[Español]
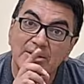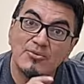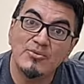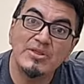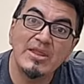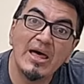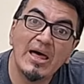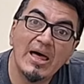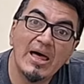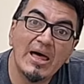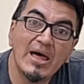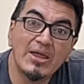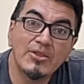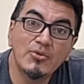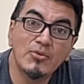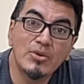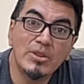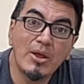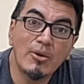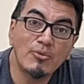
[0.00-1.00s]
alguna
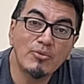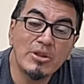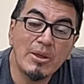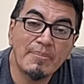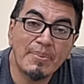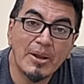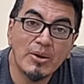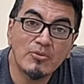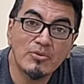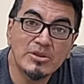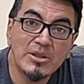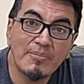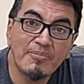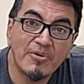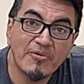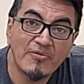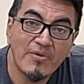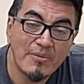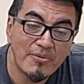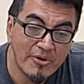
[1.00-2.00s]
duda, alguna pregunta,
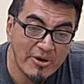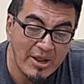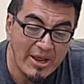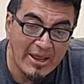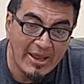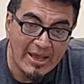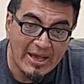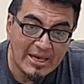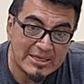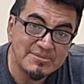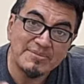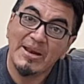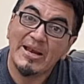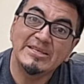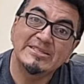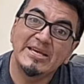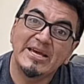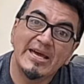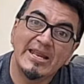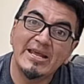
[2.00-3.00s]
por favor,
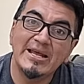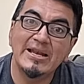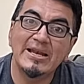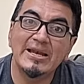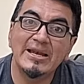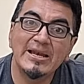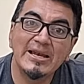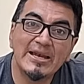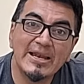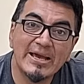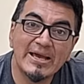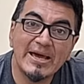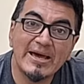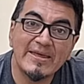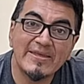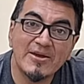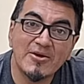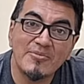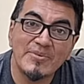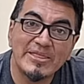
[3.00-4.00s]
házmela llegar en la
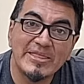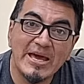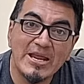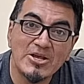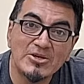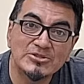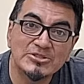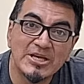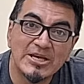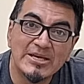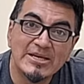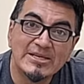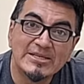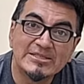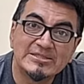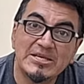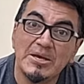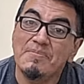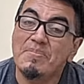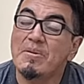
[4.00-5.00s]
caja de comentarios.
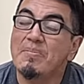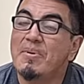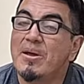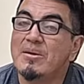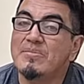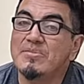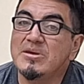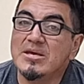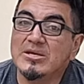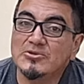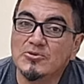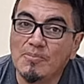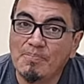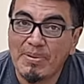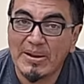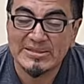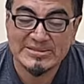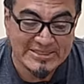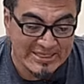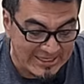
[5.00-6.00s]
Siempre para mí es un
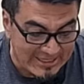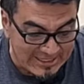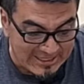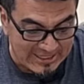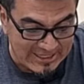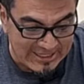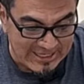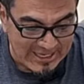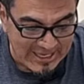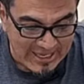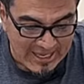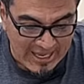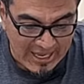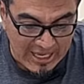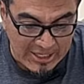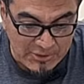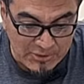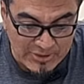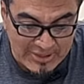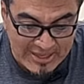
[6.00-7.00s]
placer eh,
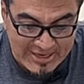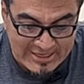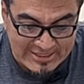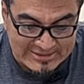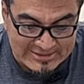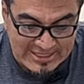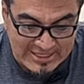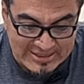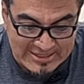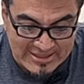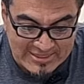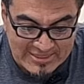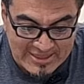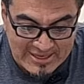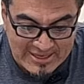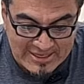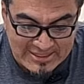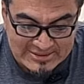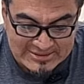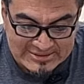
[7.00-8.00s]
ayudarles y
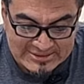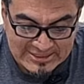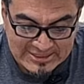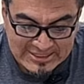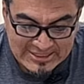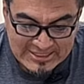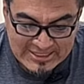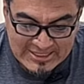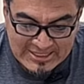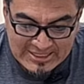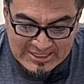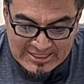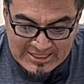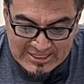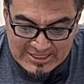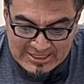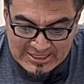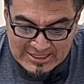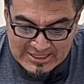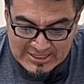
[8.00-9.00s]
atenderles.
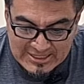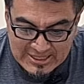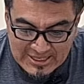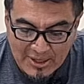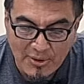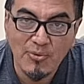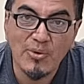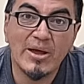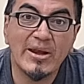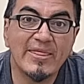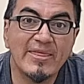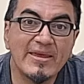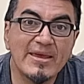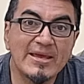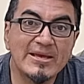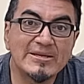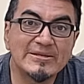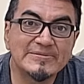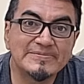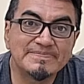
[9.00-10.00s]
Y
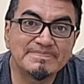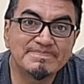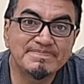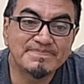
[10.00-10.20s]
recuerden,